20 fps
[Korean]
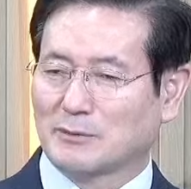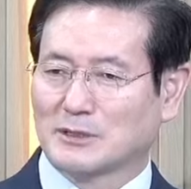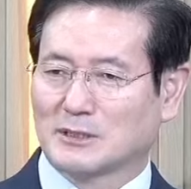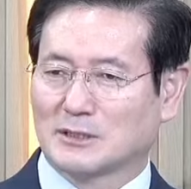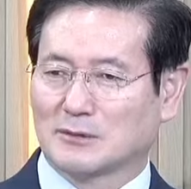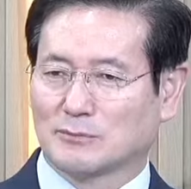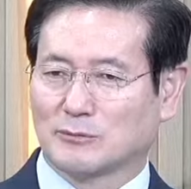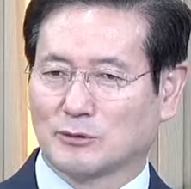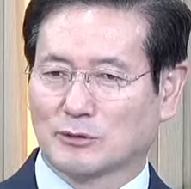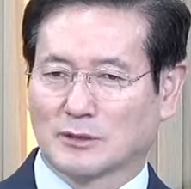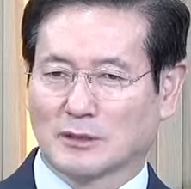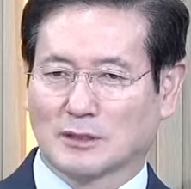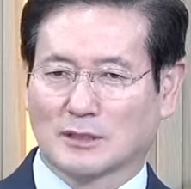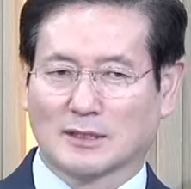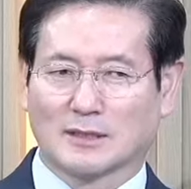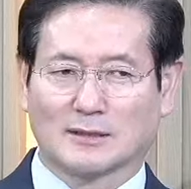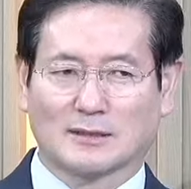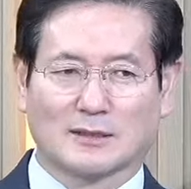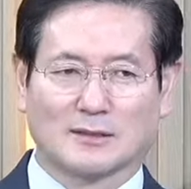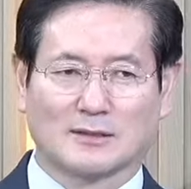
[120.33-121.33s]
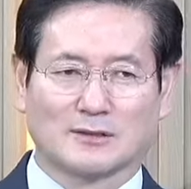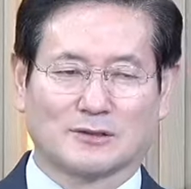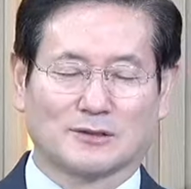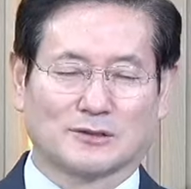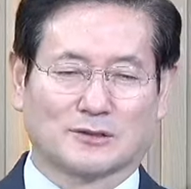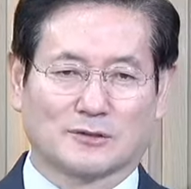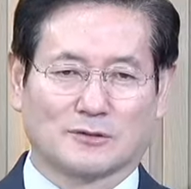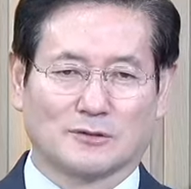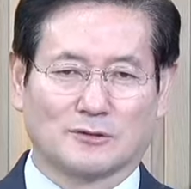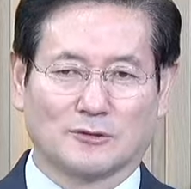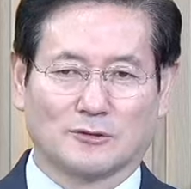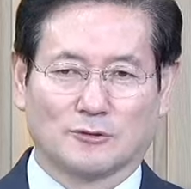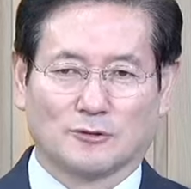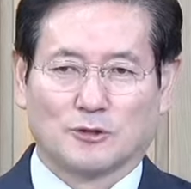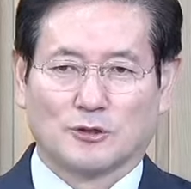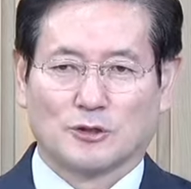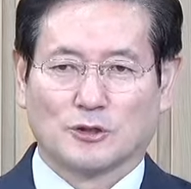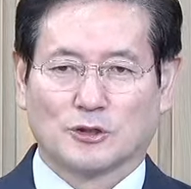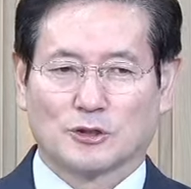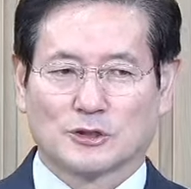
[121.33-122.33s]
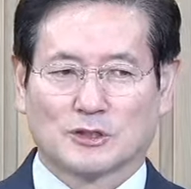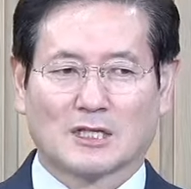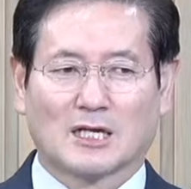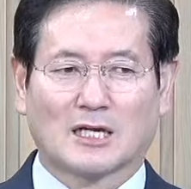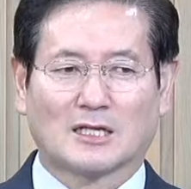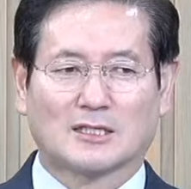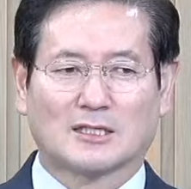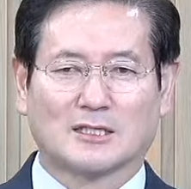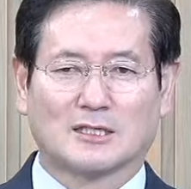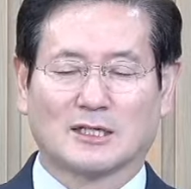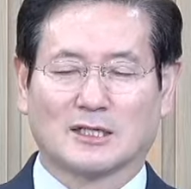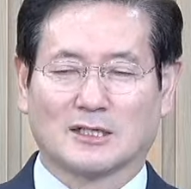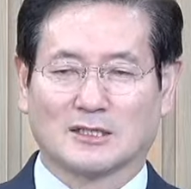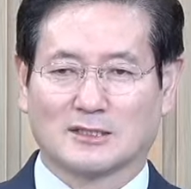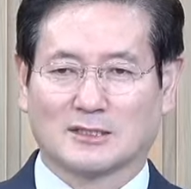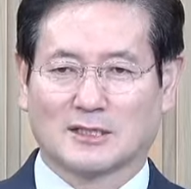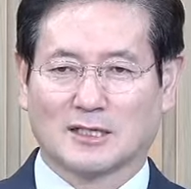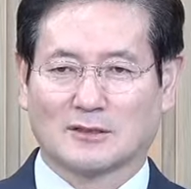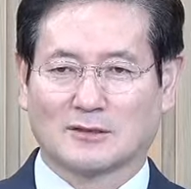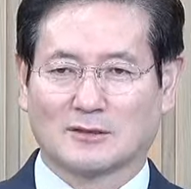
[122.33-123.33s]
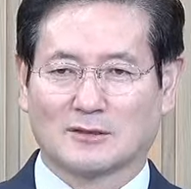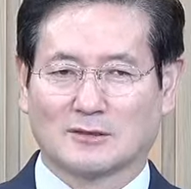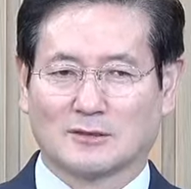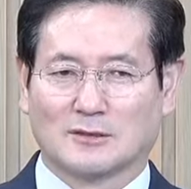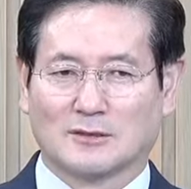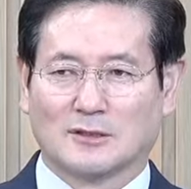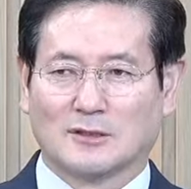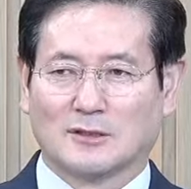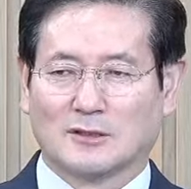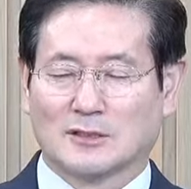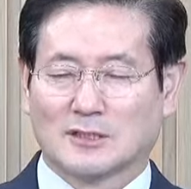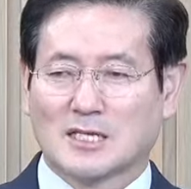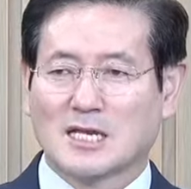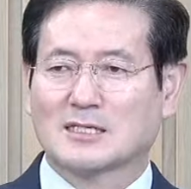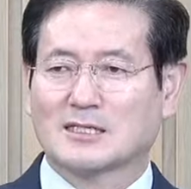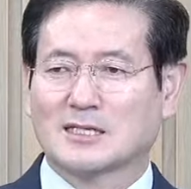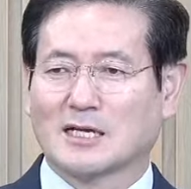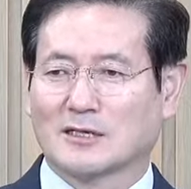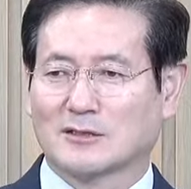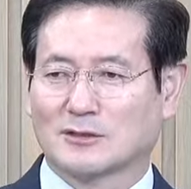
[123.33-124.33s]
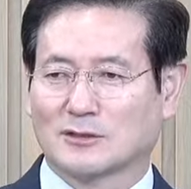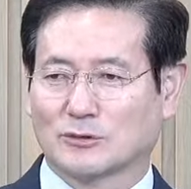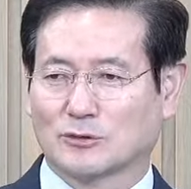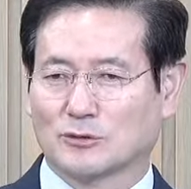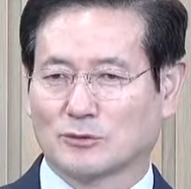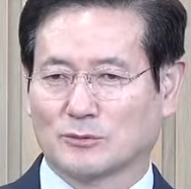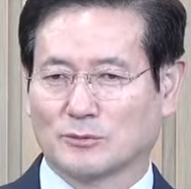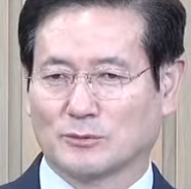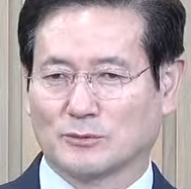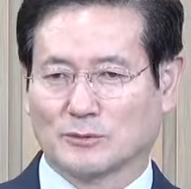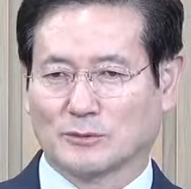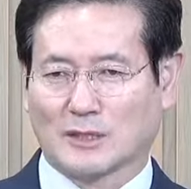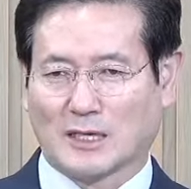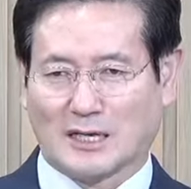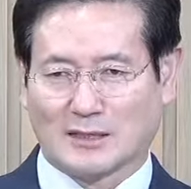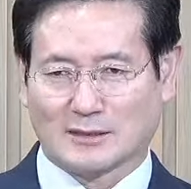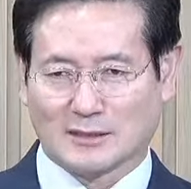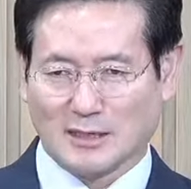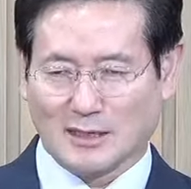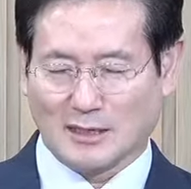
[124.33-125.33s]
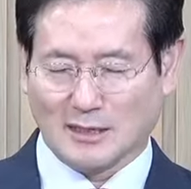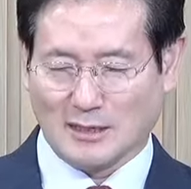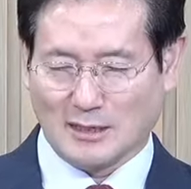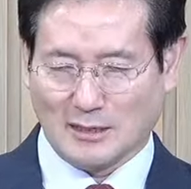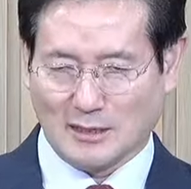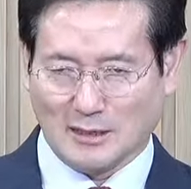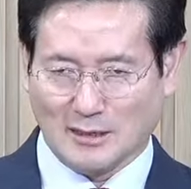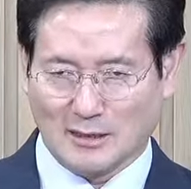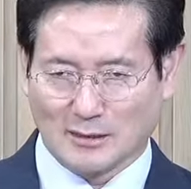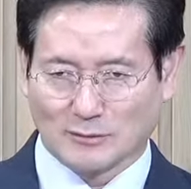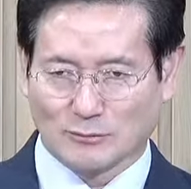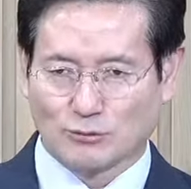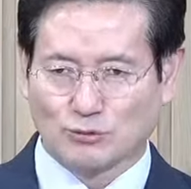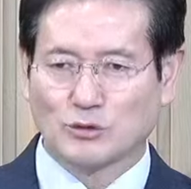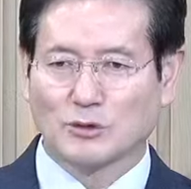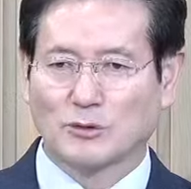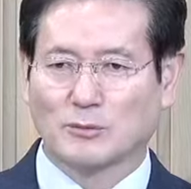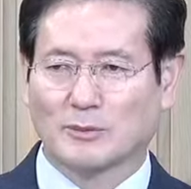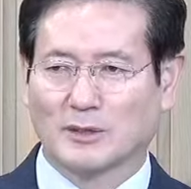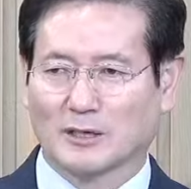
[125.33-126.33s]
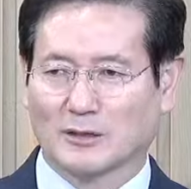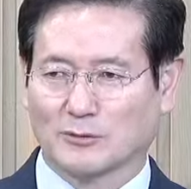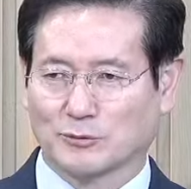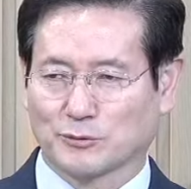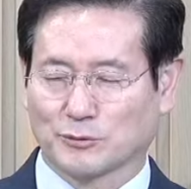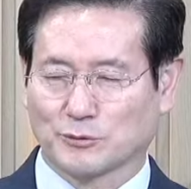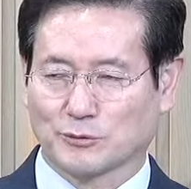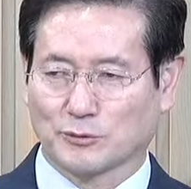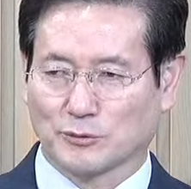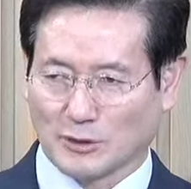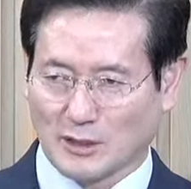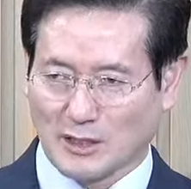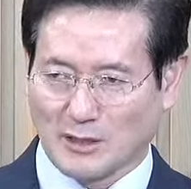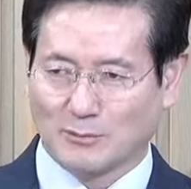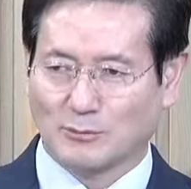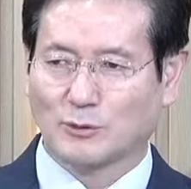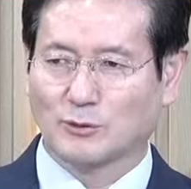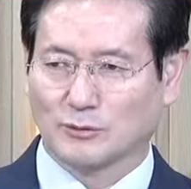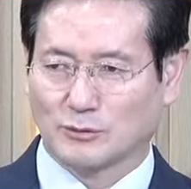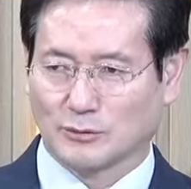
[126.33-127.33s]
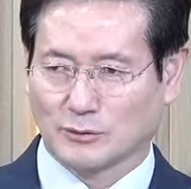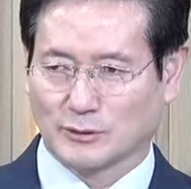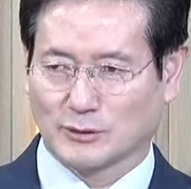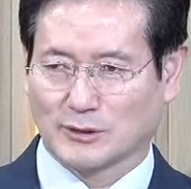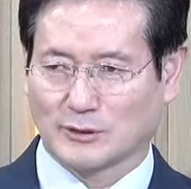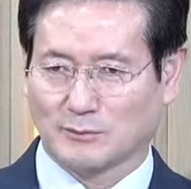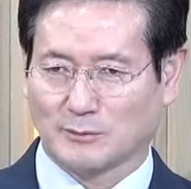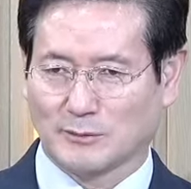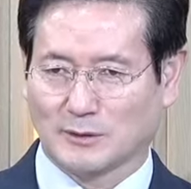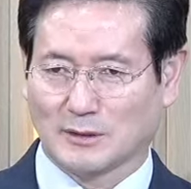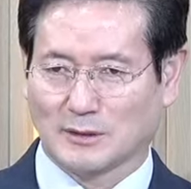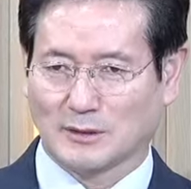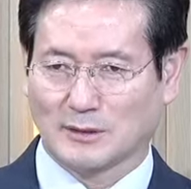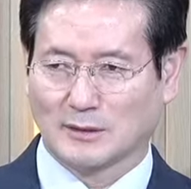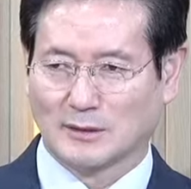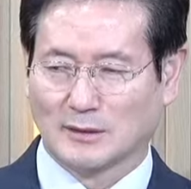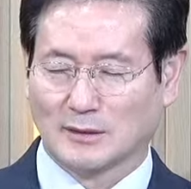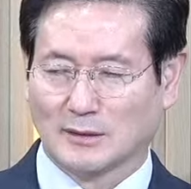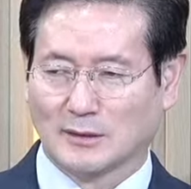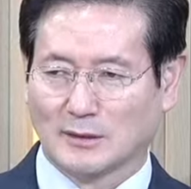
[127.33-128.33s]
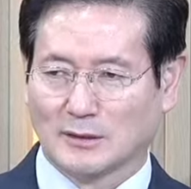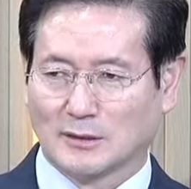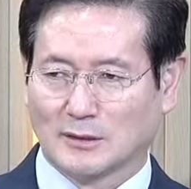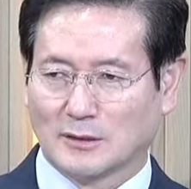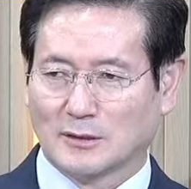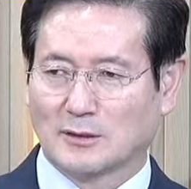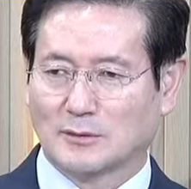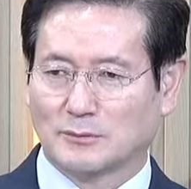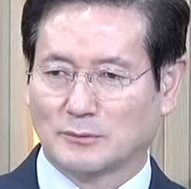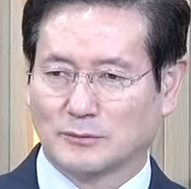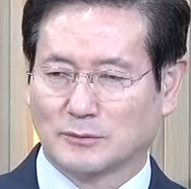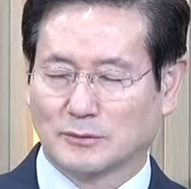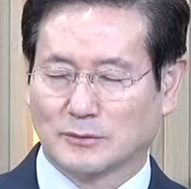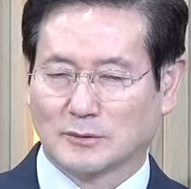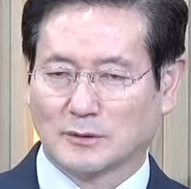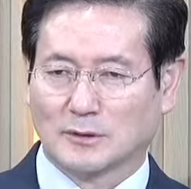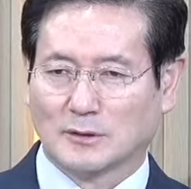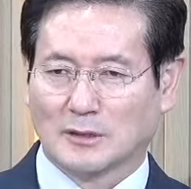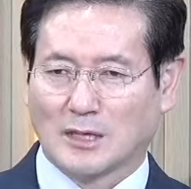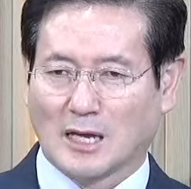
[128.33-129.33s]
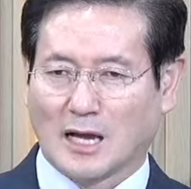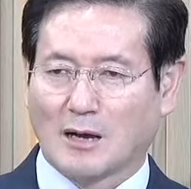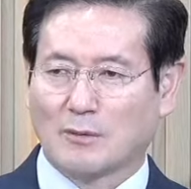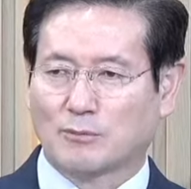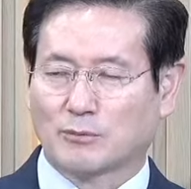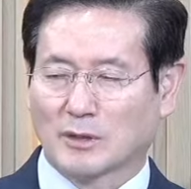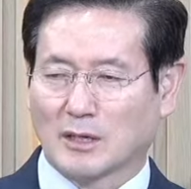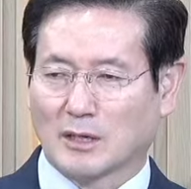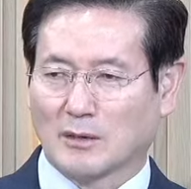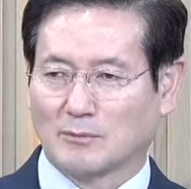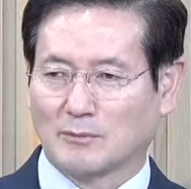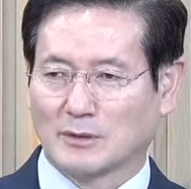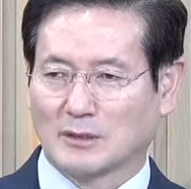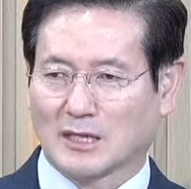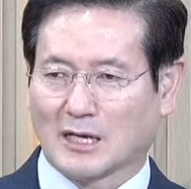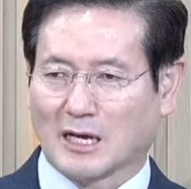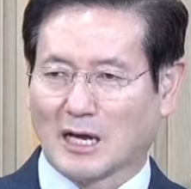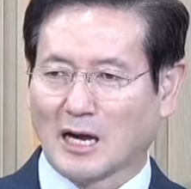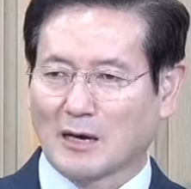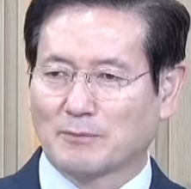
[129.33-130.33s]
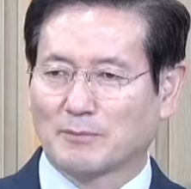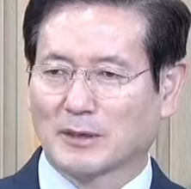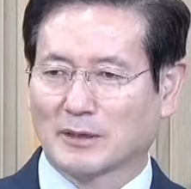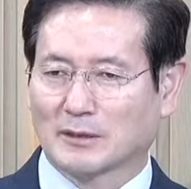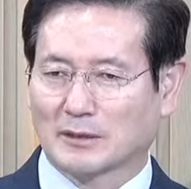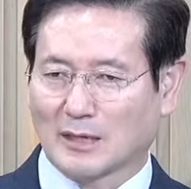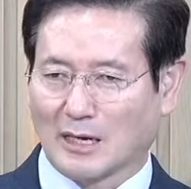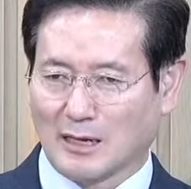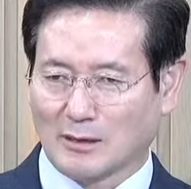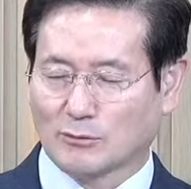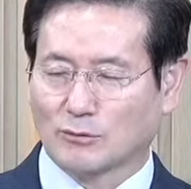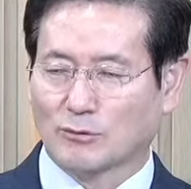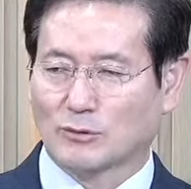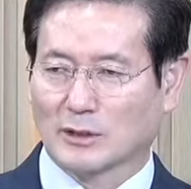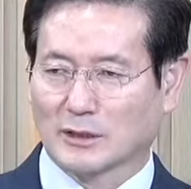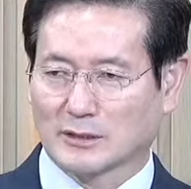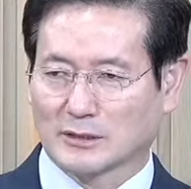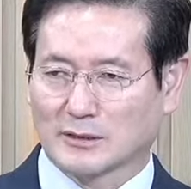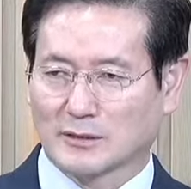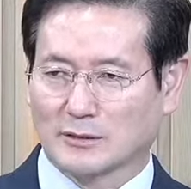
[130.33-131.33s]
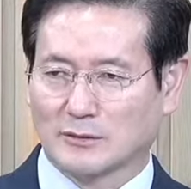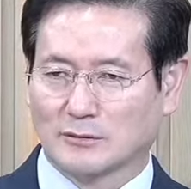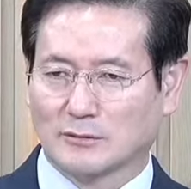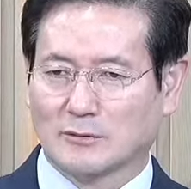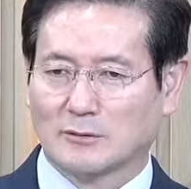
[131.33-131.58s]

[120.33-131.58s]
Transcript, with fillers: 집을 떠난다는 것은요, 자신의 인생을 세상적으로 보는 가장 위험한 곳으로 내모는 것입니다. 여러분, 아브라함이 갈 바를 알고 갔어요?